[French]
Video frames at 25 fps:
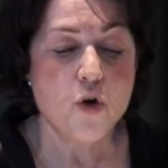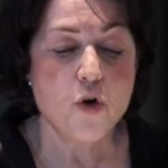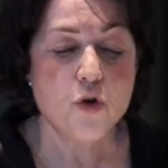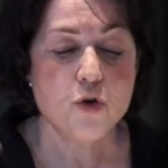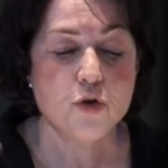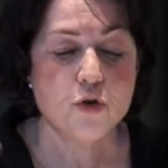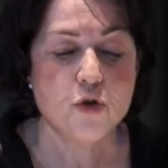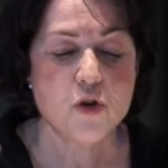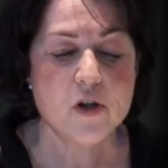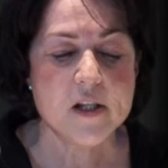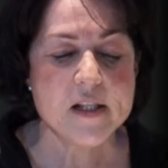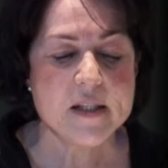
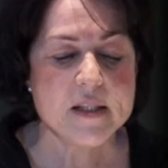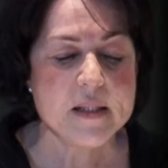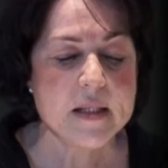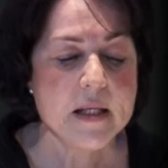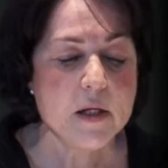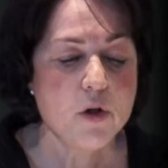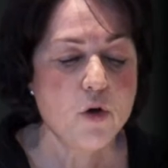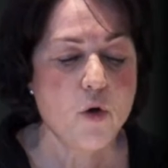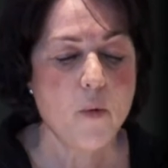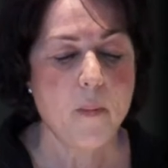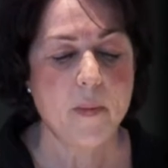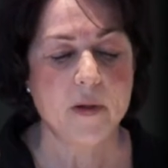
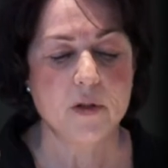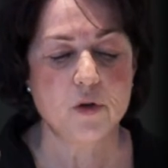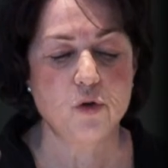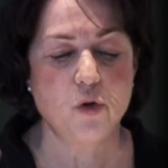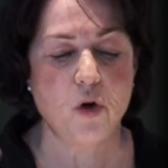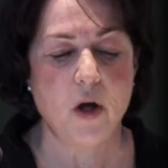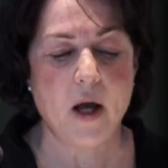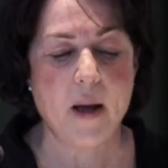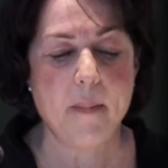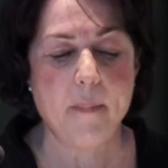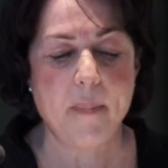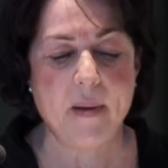Utiliser le
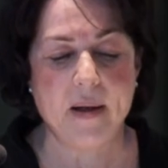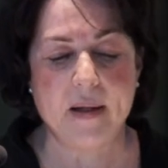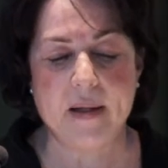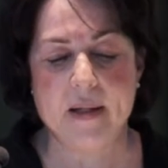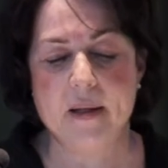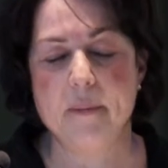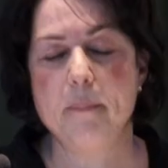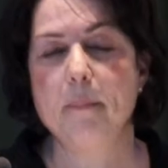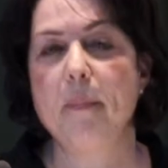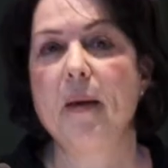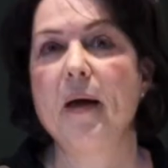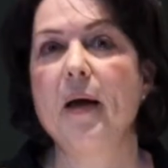mentorat par
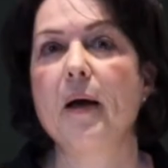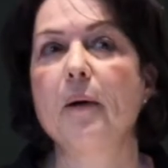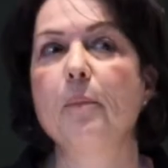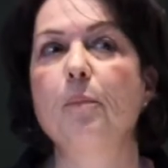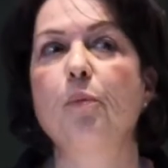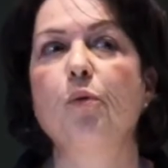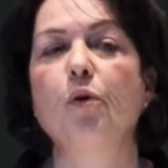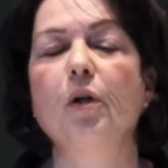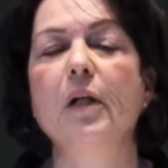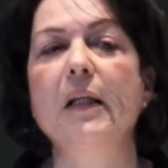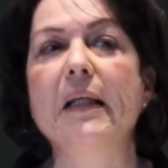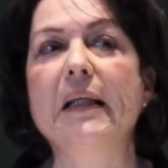les pairs
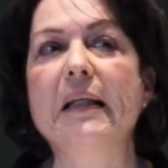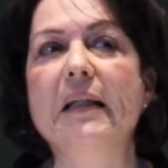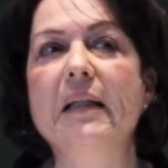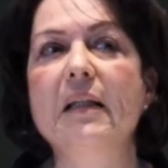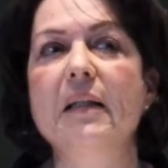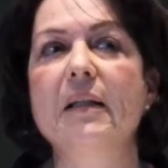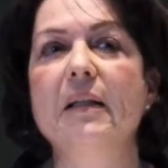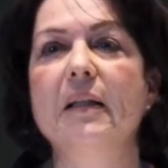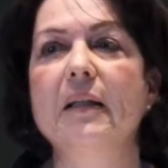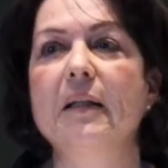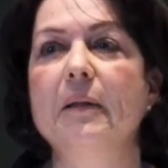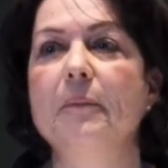pour les
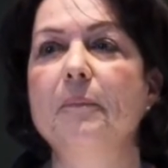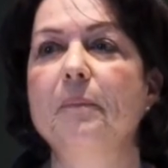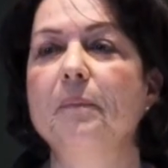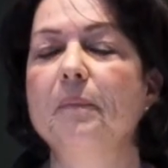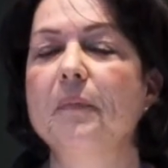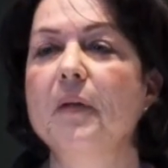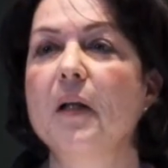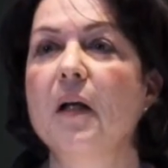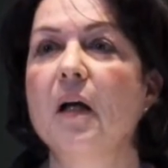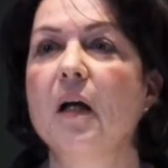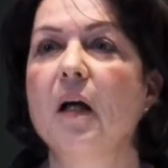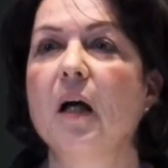guider.
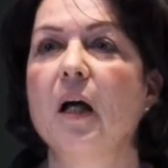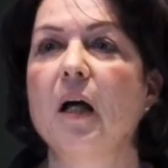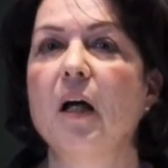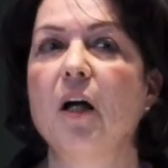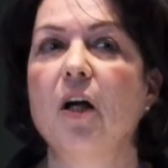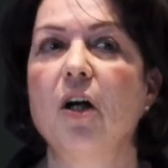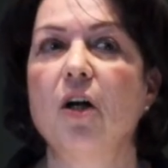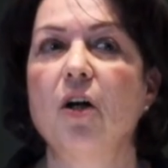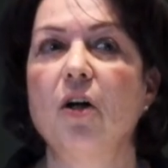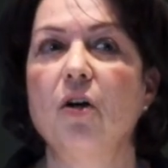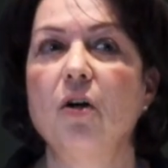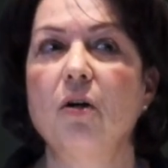
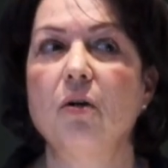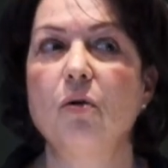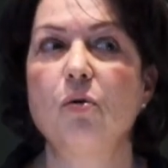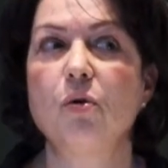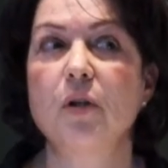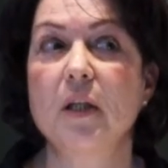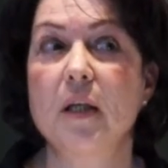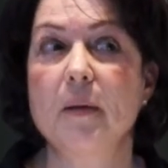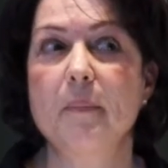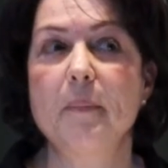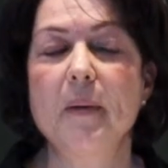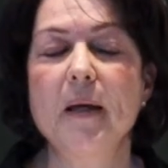Euh,
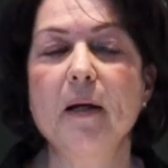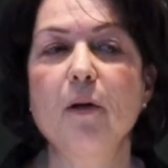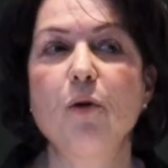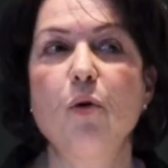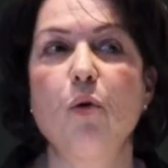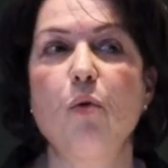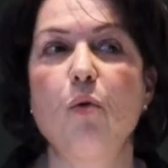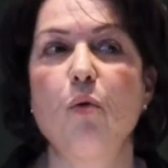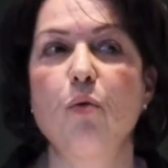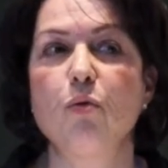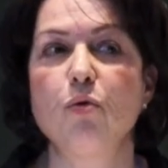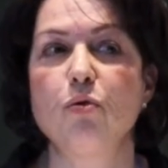au Québec,
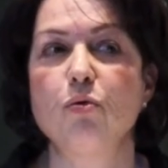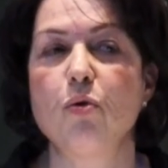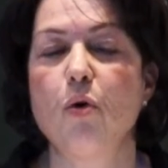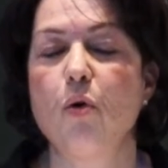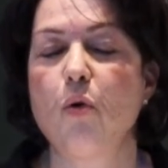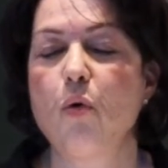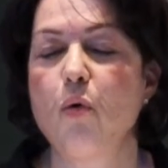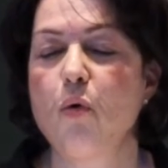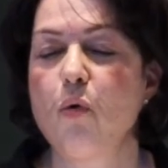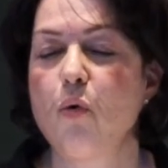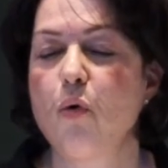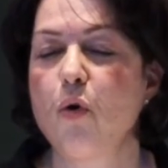euh,
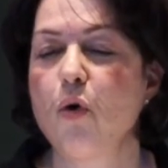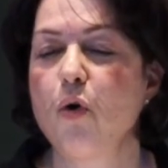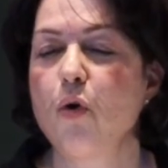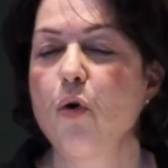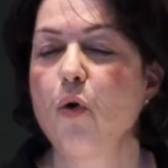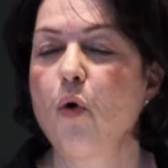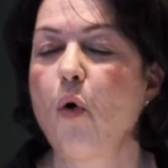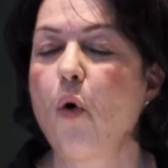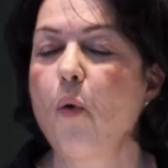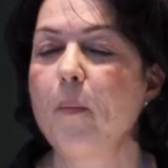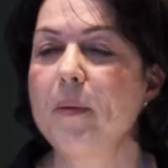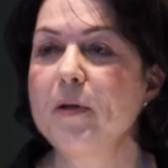
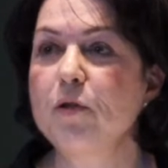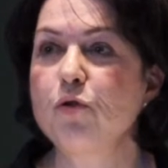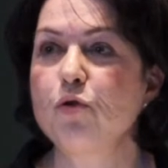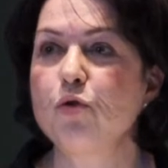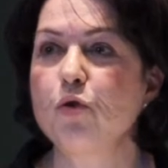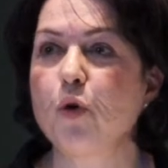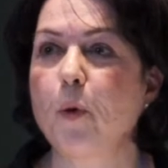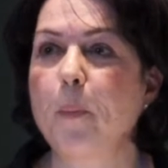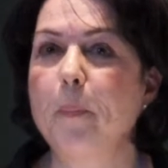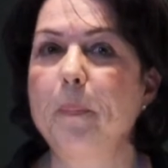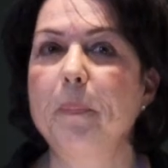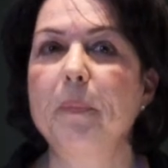on met
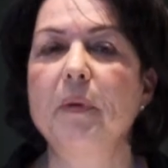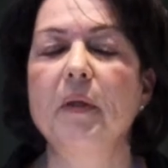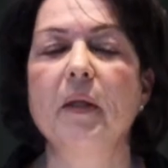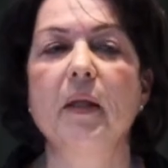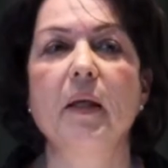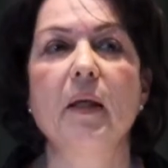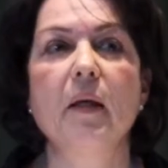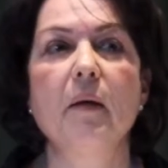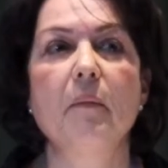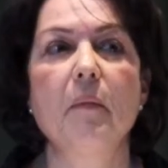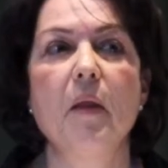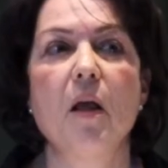sur
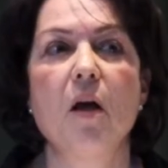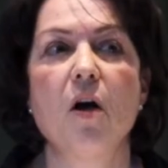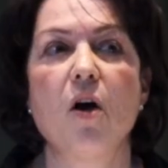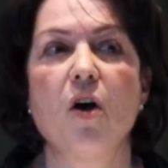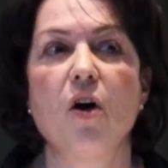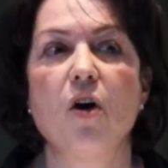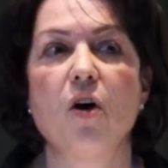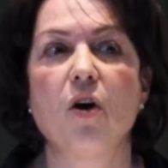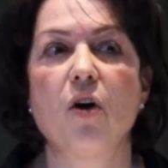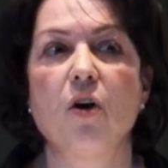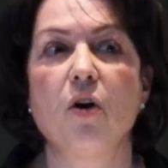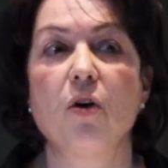pied
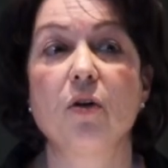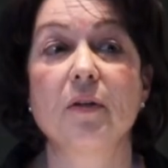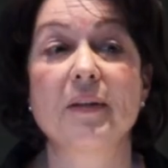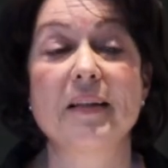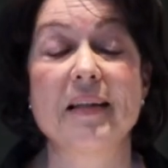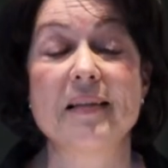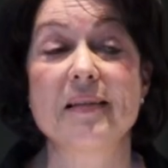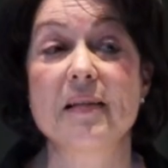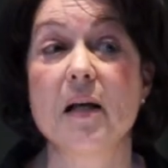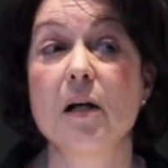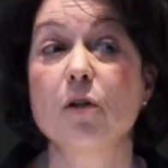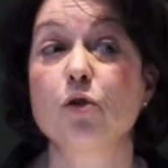
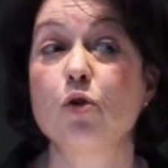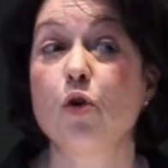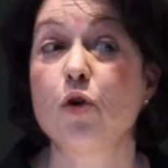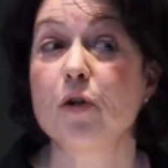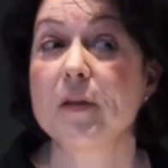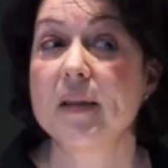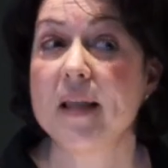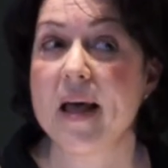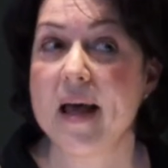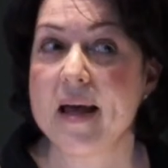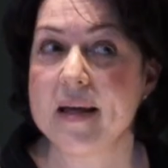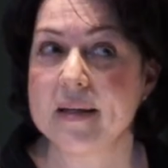des
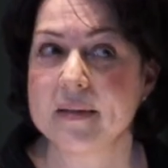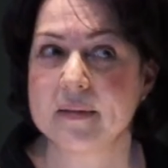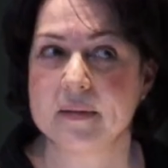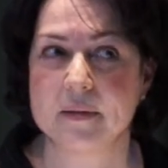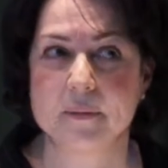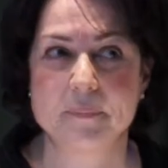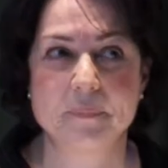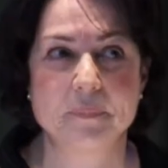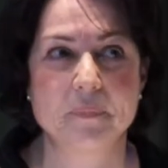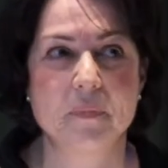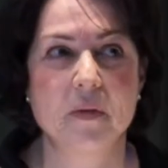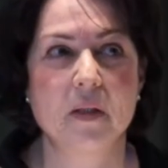centres
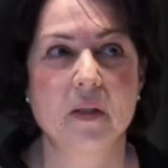d'aide